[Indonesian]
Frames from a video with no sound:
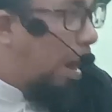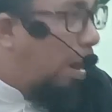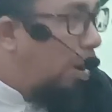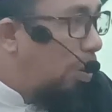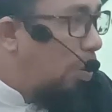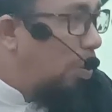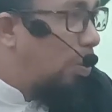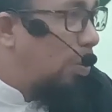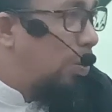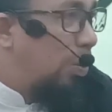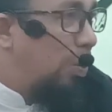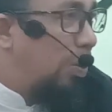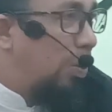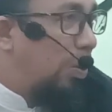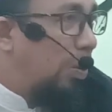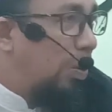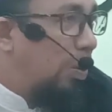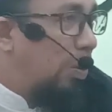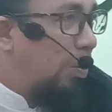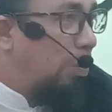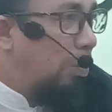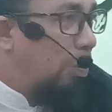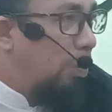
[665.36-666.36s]
makhluk,
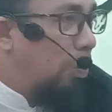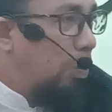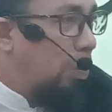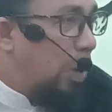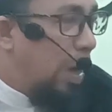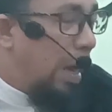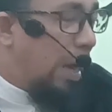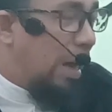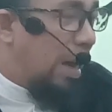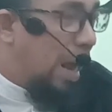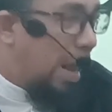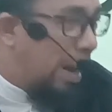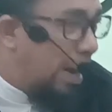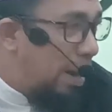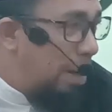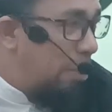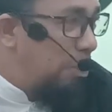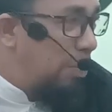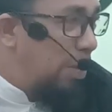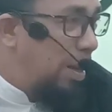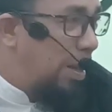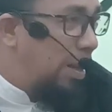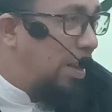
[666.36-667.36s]
bukan
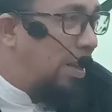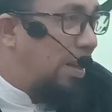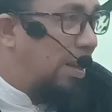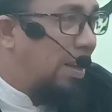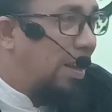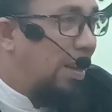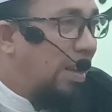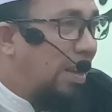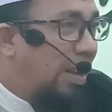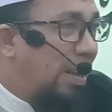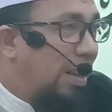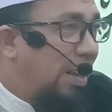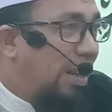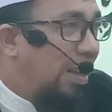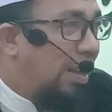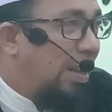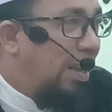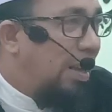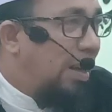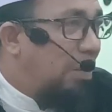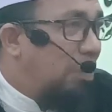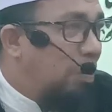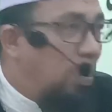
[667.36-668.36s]
Adamnya,
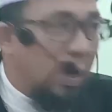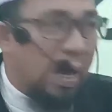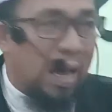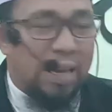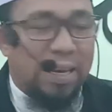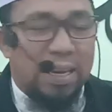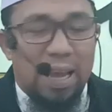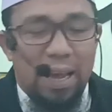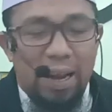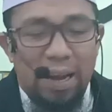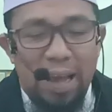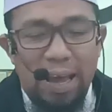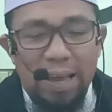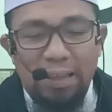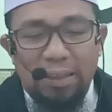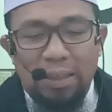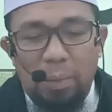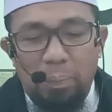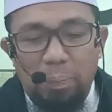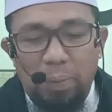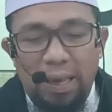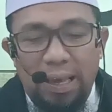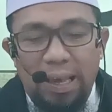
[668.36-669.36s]
ya, bukan yang lain,
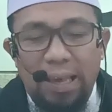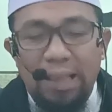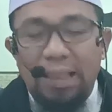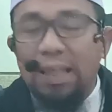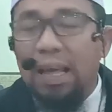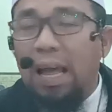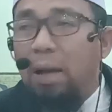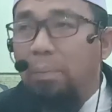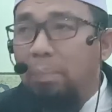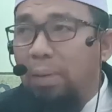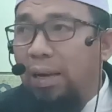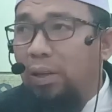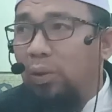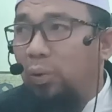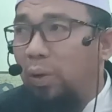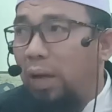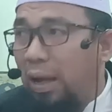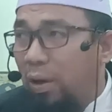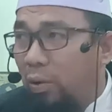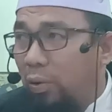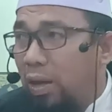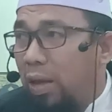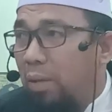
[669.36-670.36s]
tapi itu amar tuh
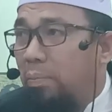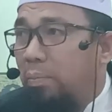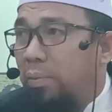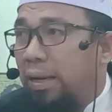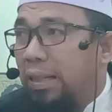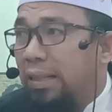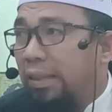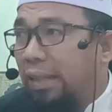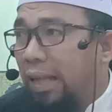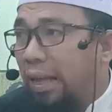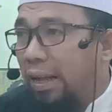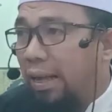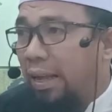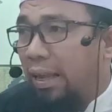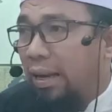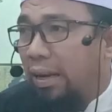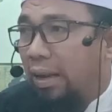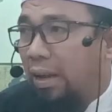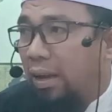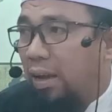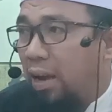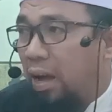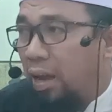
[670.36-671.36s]
aku yang
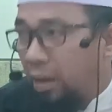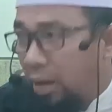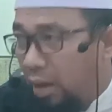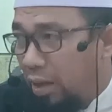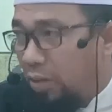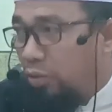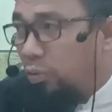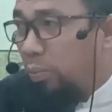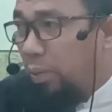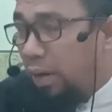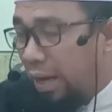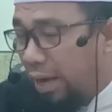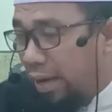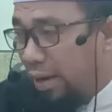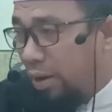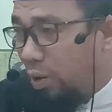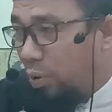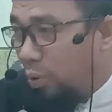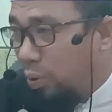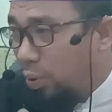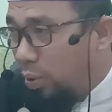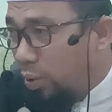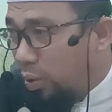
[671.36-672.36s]
merintahkan. Allah
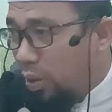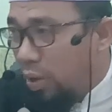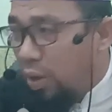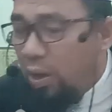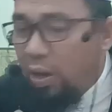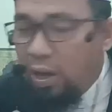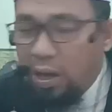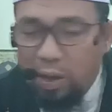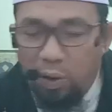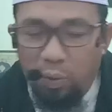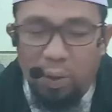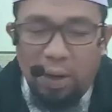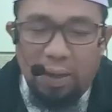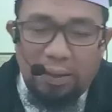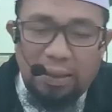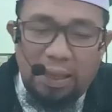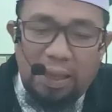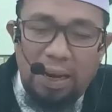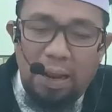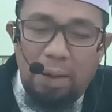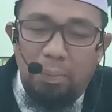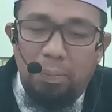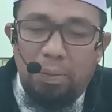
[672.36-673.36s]
Subhanahu wa
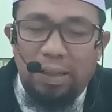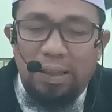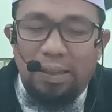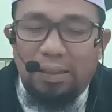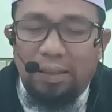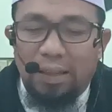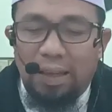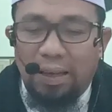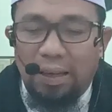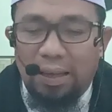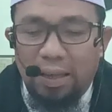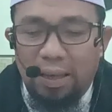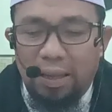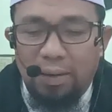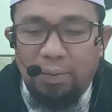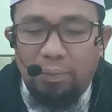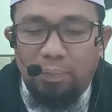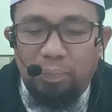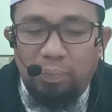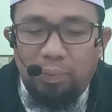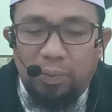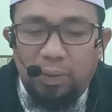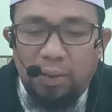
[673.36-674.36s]
taala yang
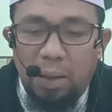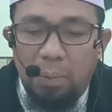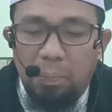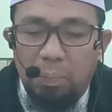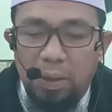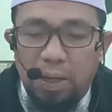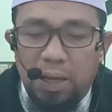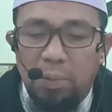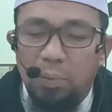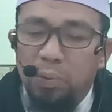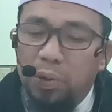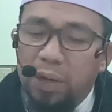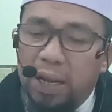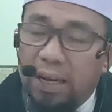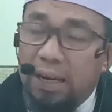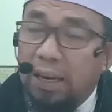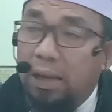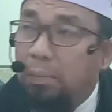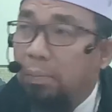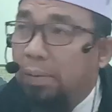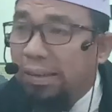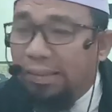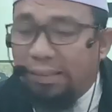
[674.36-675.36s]
merintahkan. Tapi kemudian
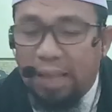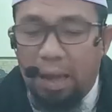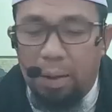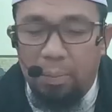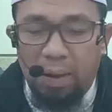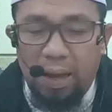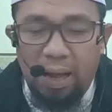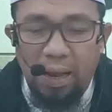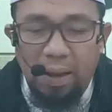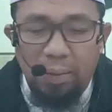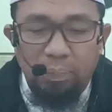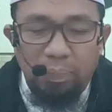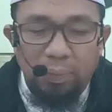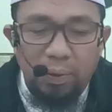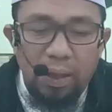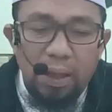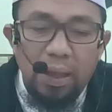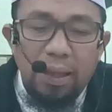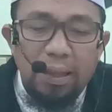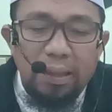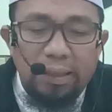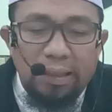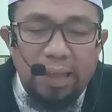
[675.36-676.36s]
iblis tak mau
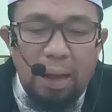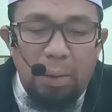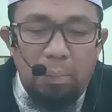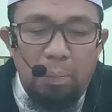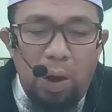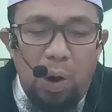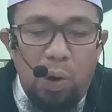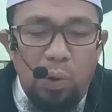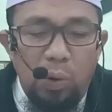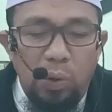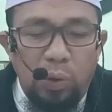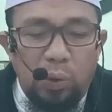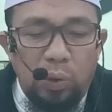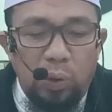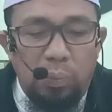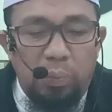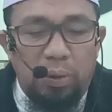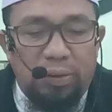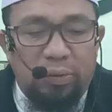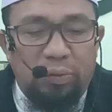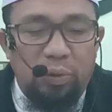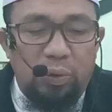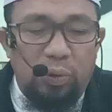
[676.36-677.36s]
tak mau untuk
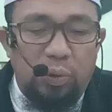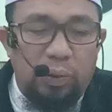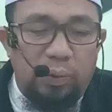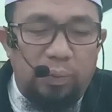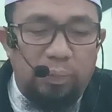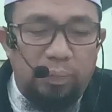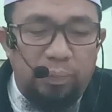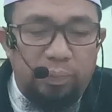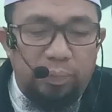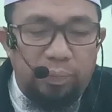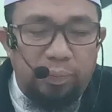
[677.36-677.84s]
bersujud.